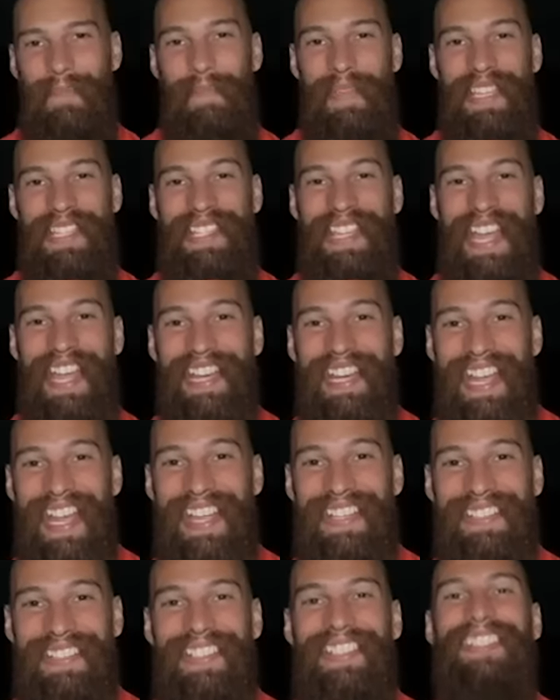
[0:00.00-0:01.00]
Mis
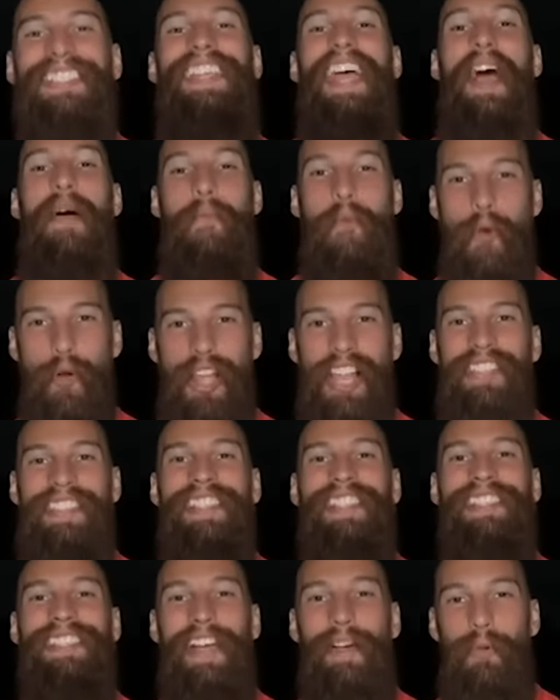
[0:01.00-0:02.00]
nenes,
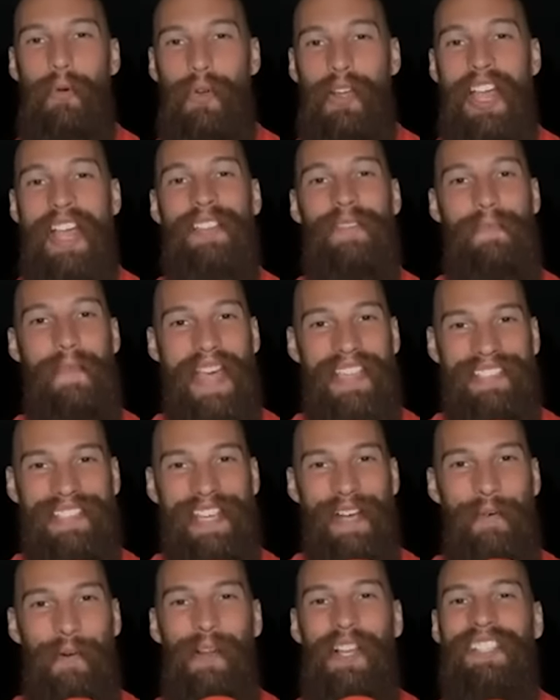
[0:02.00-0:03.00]
chabules y chabulas, más
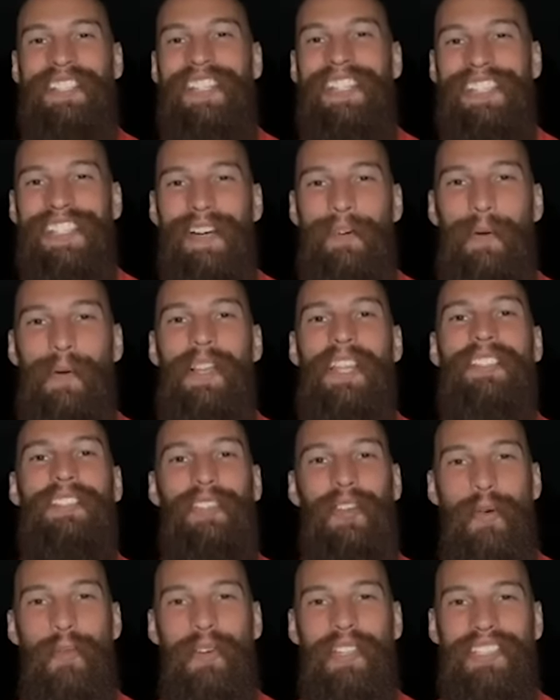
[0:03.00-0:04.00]
chabulas que chabules,
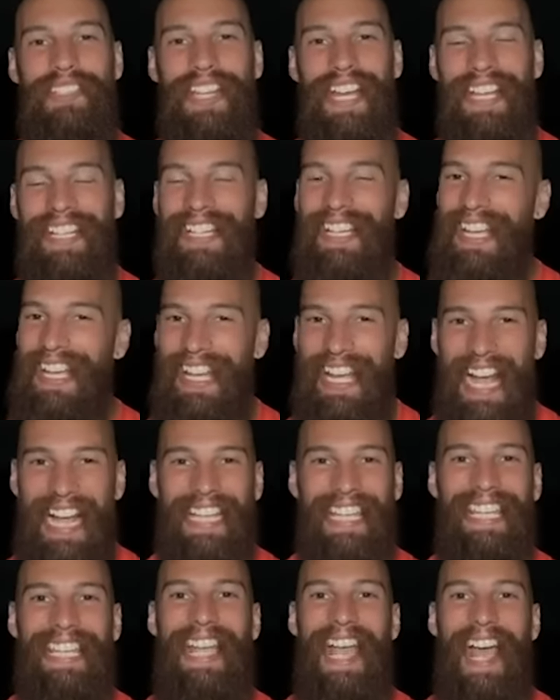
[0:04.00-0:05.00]
¿cómo están?
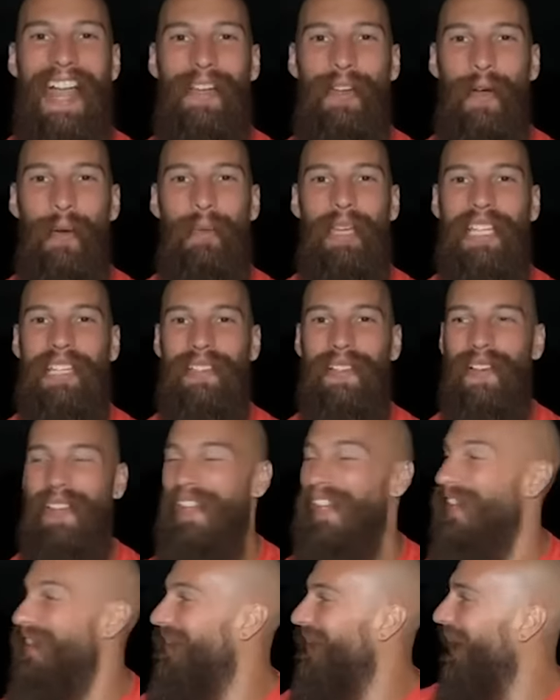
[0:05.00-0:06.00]
Aquí Jan
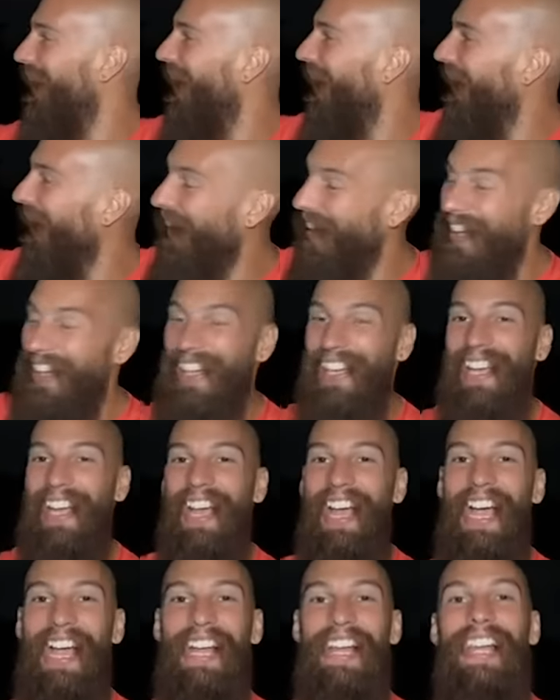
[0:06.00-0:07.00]
Lobito desde
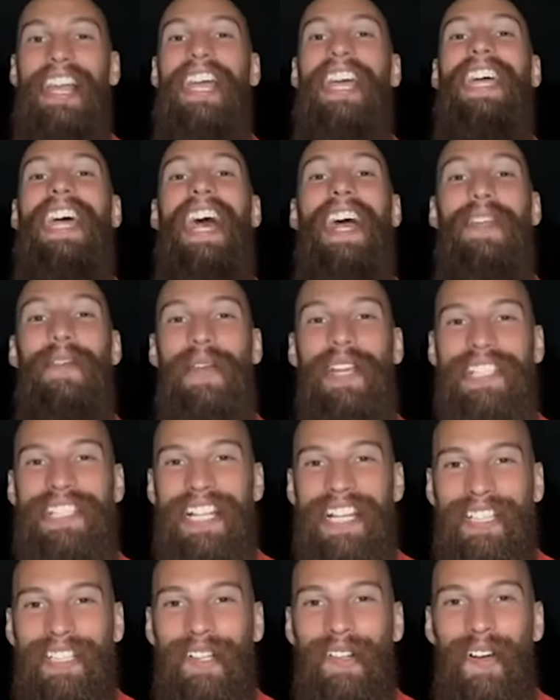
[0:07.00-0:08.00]
el lejano
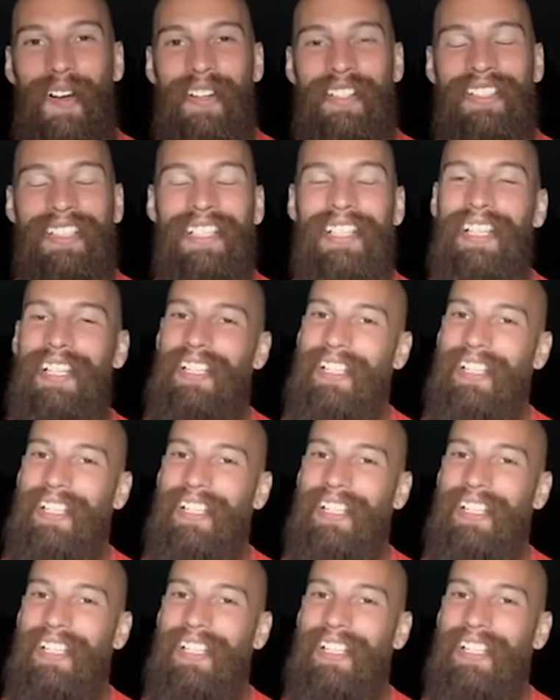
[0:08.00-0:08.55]
exatlón.